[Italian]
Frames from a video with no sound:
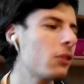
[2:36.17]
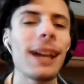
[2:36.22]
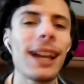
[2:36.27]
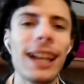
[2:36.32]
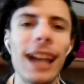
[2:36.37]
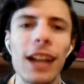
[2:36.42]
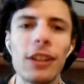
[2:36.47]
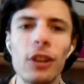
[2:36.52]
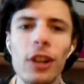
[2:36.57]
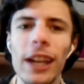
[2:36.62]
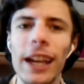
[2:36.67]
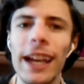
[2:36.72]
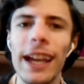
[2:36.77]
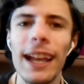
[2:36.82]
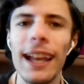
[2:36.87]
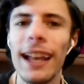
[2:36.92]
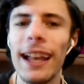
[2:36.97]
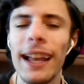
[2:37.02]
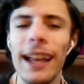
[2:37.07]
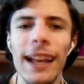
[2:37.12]
Peccato
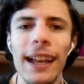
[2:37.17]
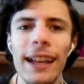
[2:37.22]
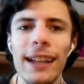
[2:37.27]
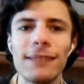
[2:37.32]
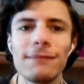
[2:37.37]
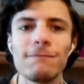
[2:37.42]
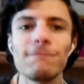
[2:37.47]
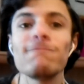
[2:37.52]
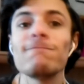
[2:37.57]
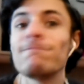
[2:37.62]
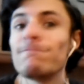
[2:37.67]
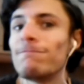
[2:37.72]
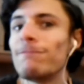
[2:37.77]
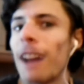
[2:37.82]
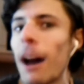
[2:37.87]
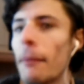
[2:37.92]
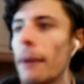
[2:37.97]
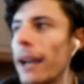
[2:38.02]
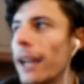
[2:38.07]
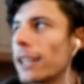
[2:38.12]
che
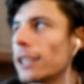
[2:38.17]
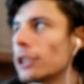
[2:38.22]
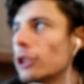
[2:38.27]
da me